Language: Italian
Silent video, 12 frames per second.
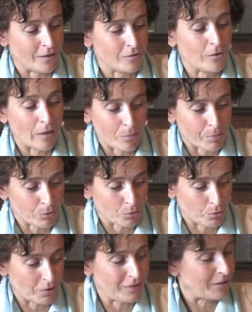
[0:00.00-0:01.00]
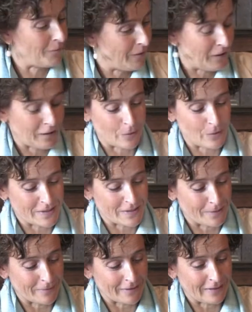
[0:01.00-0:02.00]
non, ha potuto intervenire
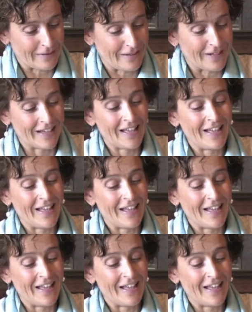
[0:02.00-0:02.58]
questa mattina.